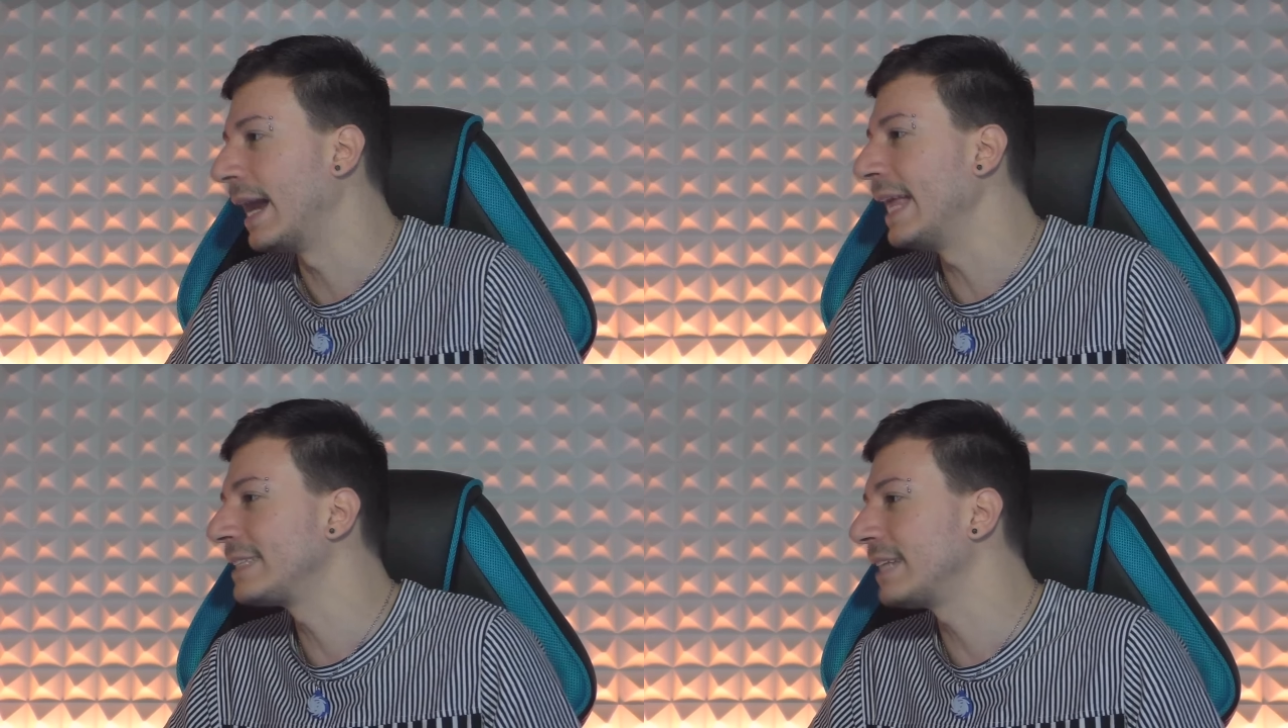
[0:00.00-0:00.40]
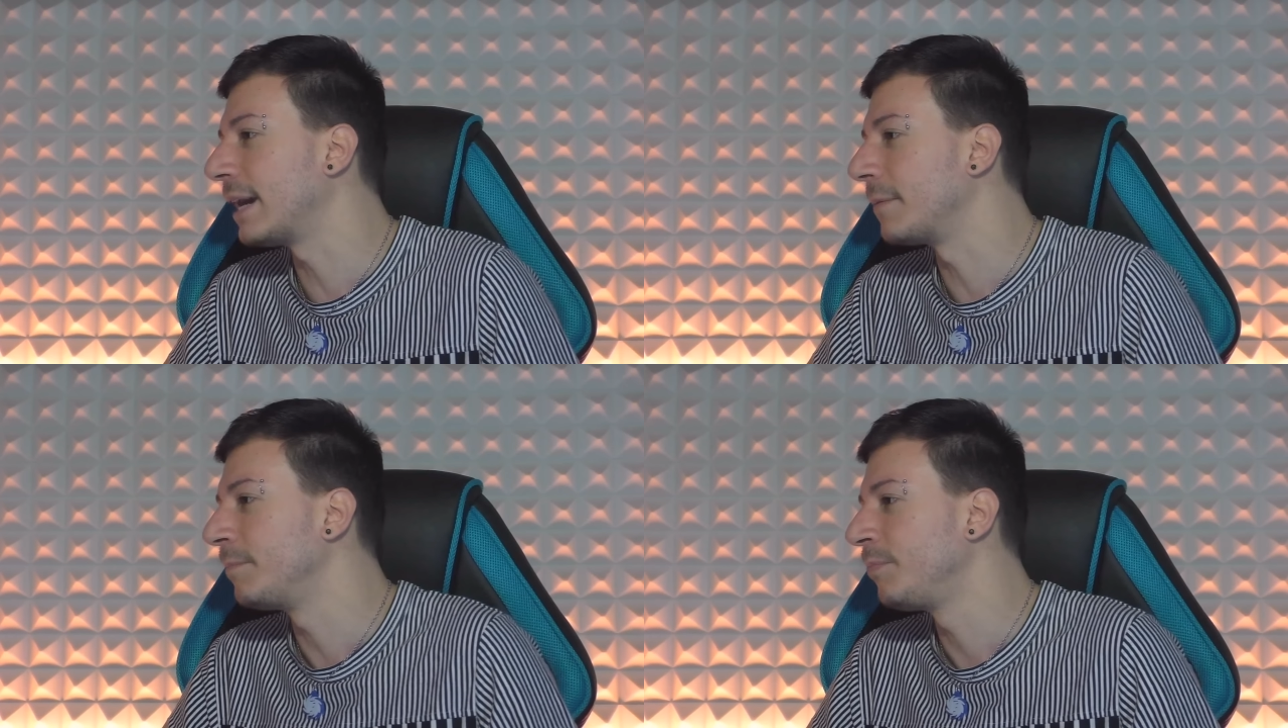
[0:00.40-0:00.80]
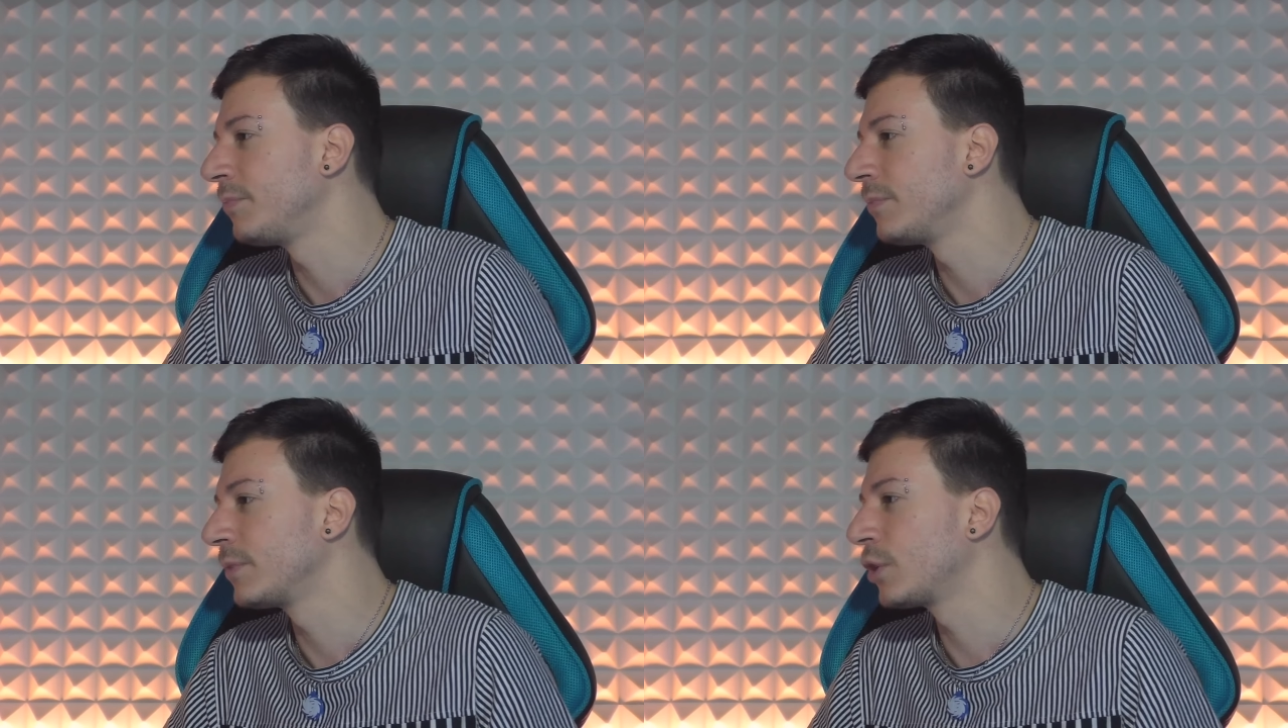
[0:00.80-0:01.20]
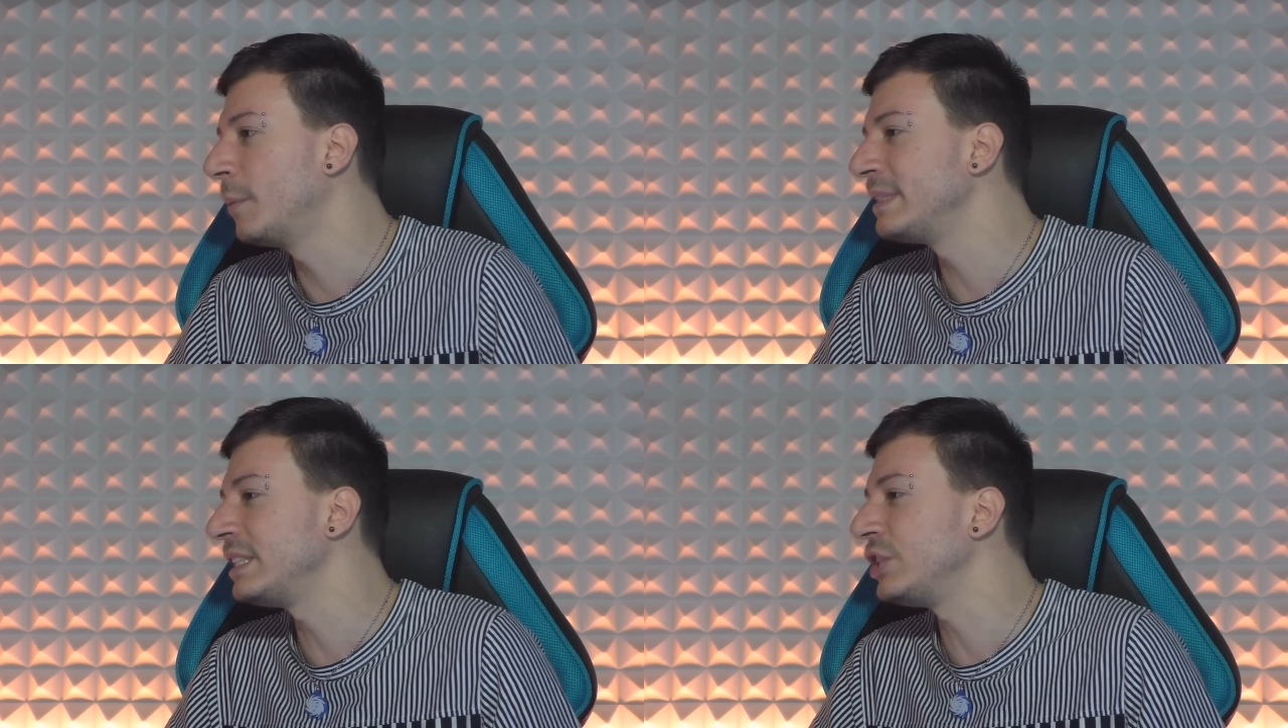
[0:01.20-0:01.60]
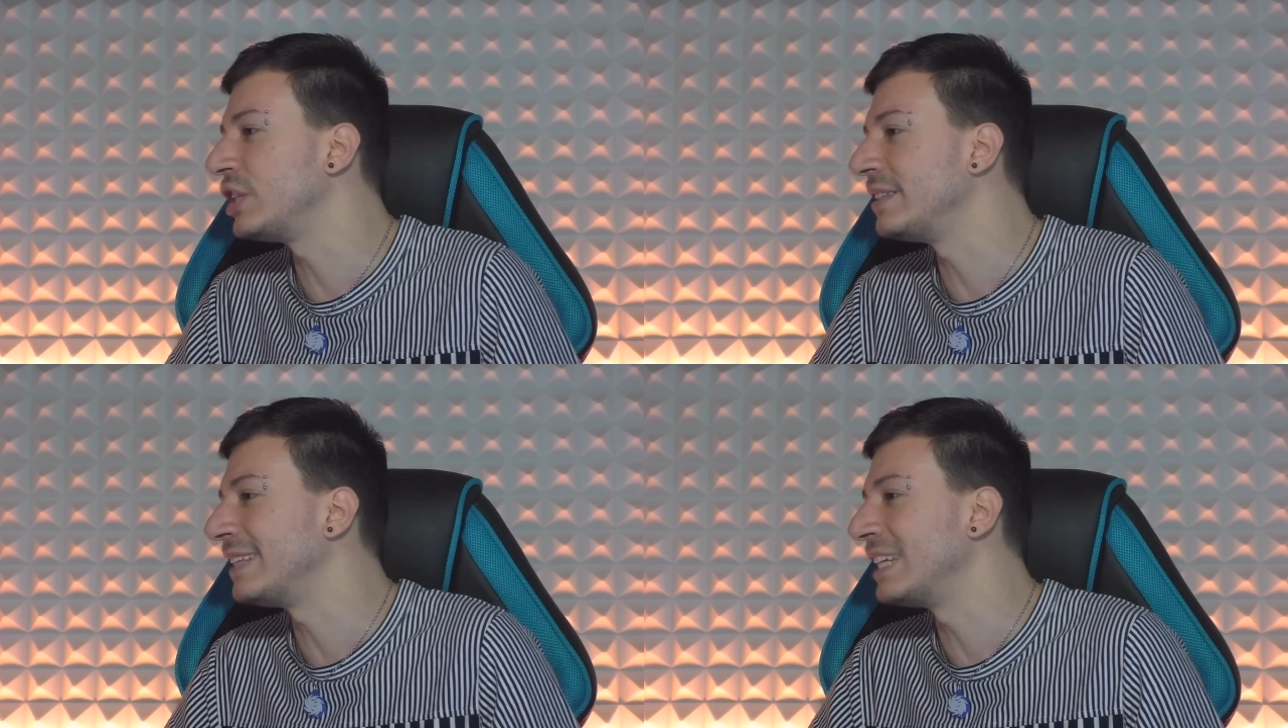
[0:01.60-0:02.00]
Alexa, come si dice
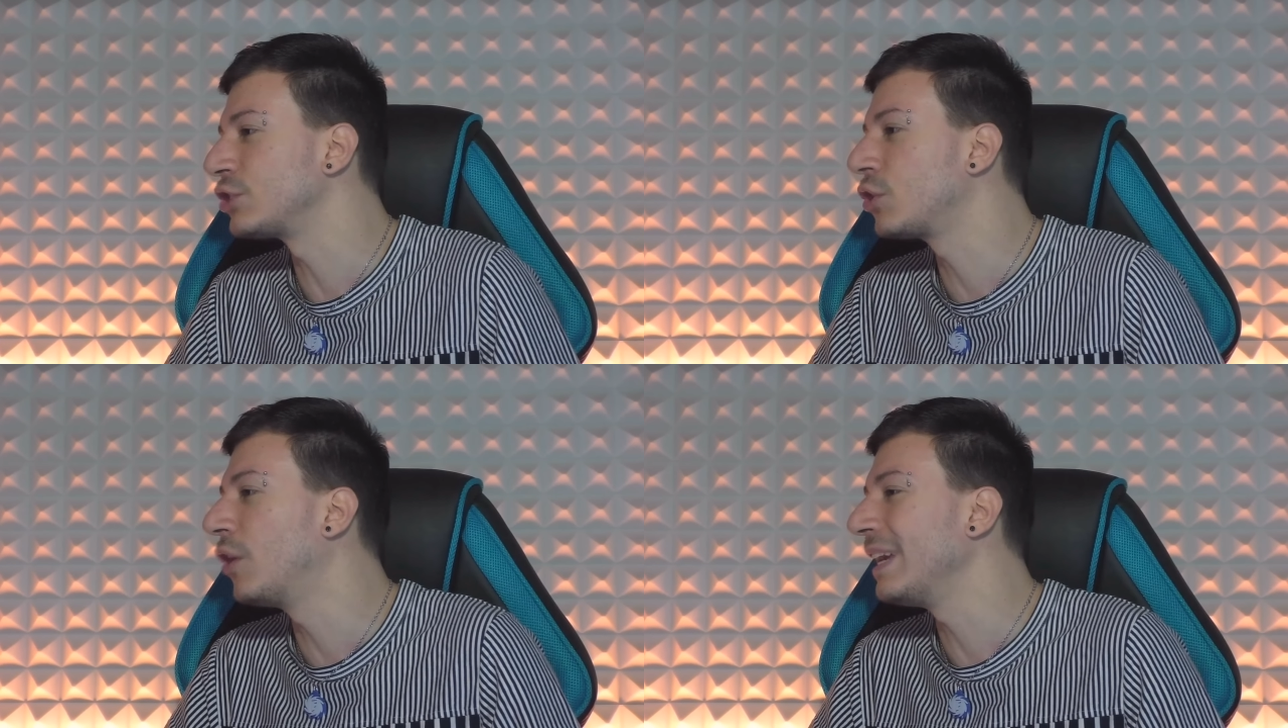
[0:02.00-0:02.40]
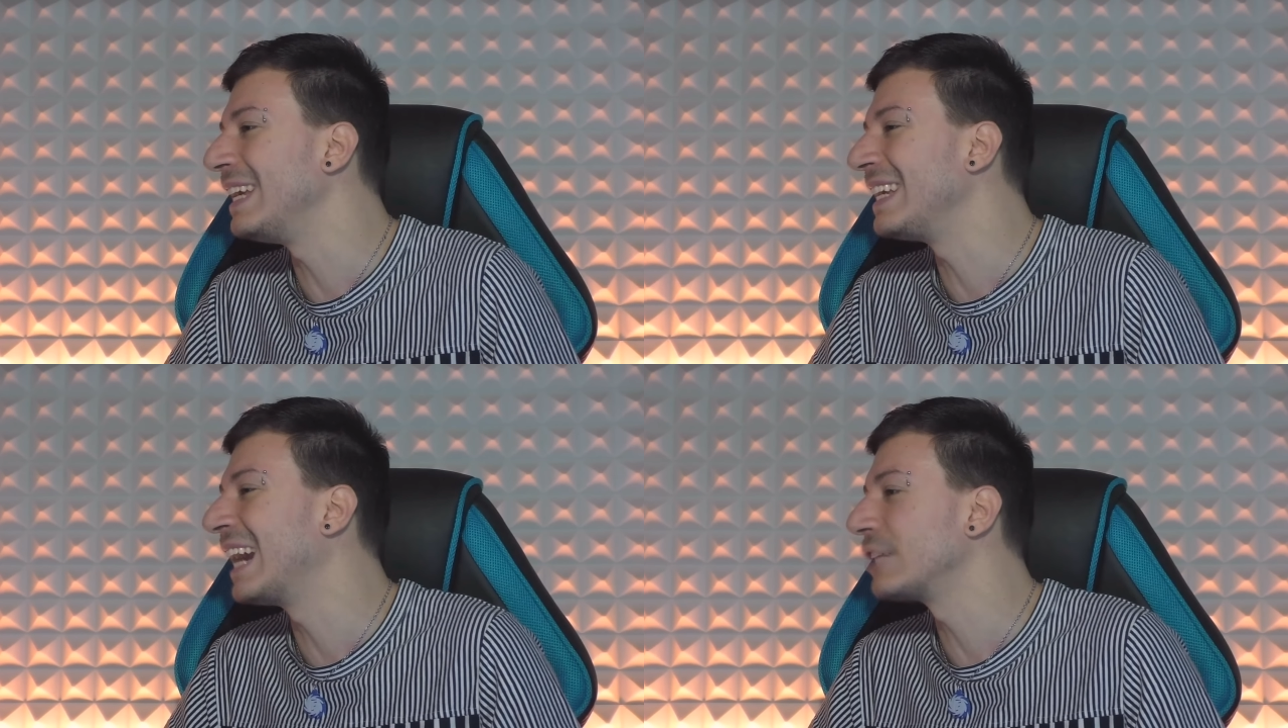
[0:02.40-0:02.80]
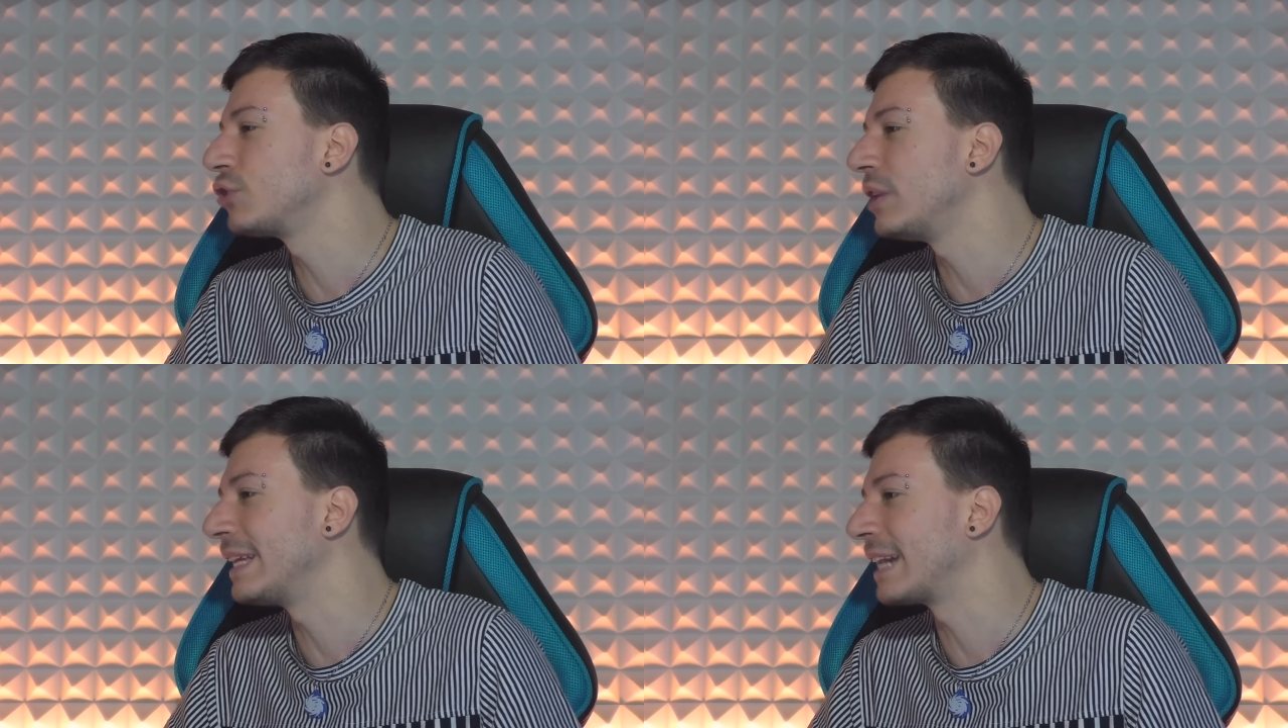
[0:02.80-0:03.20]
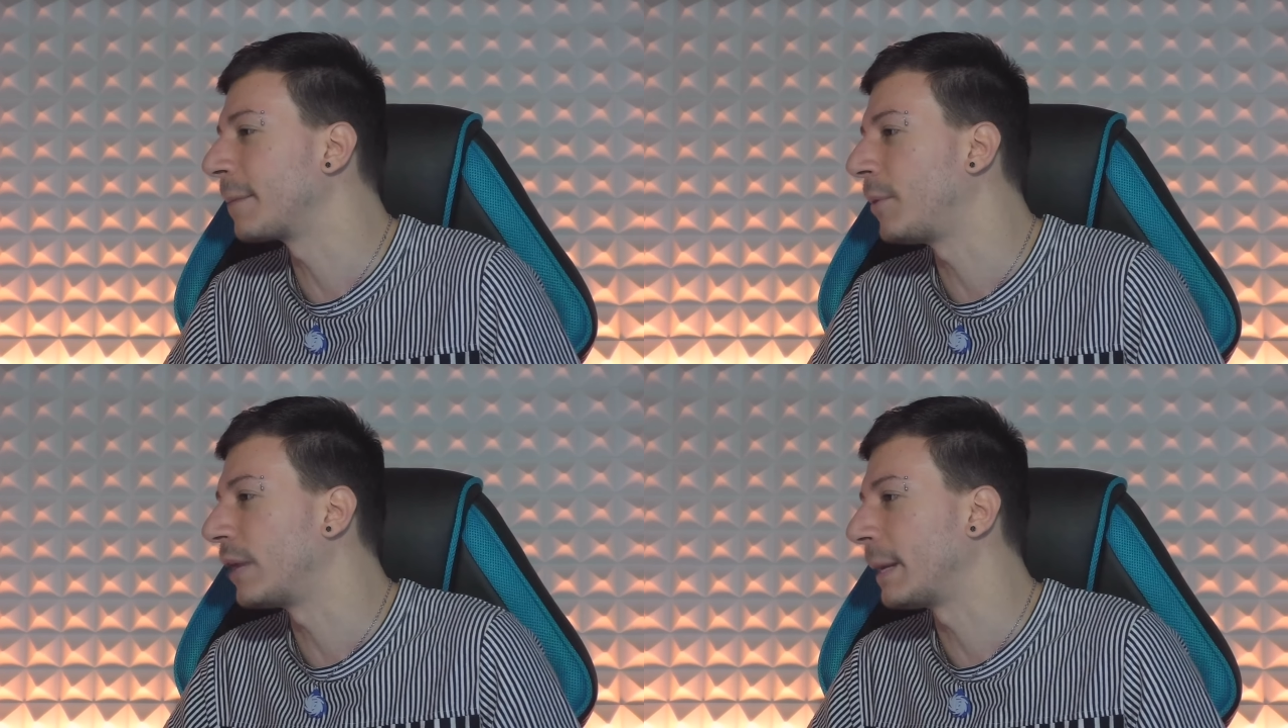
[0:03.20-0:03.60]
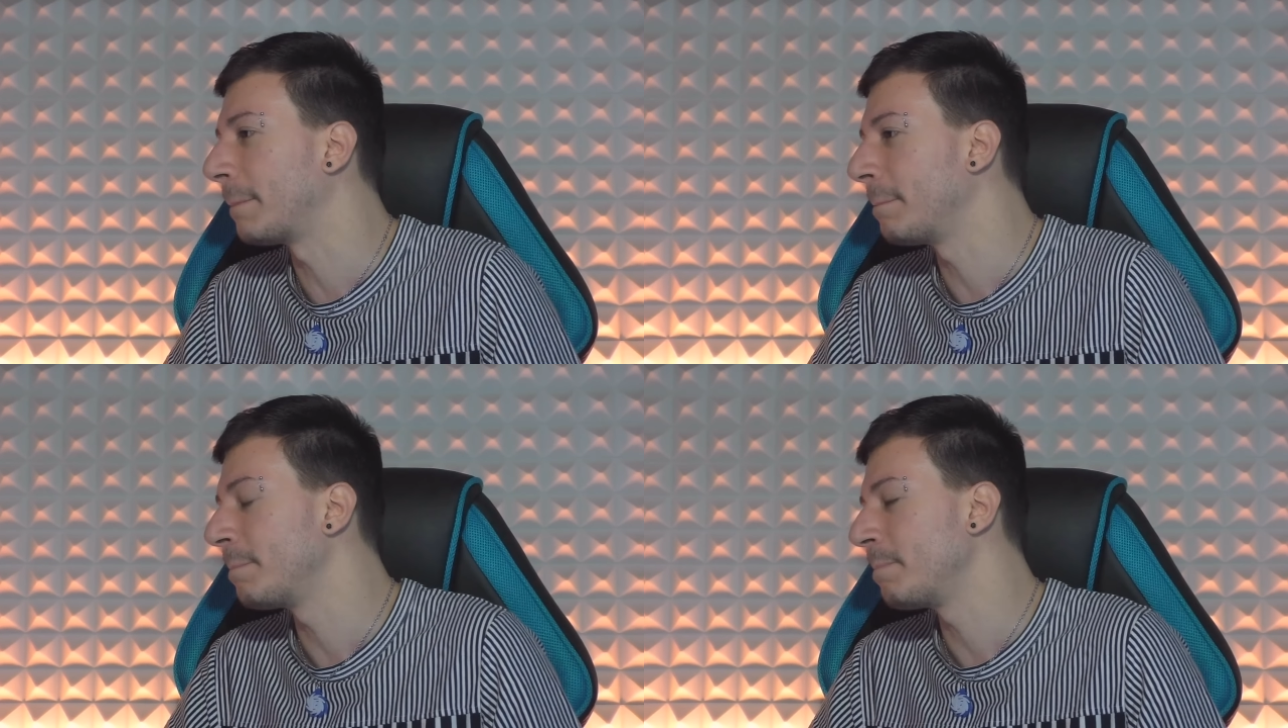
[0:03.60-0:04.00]
in tedesco il gatto nel carbone?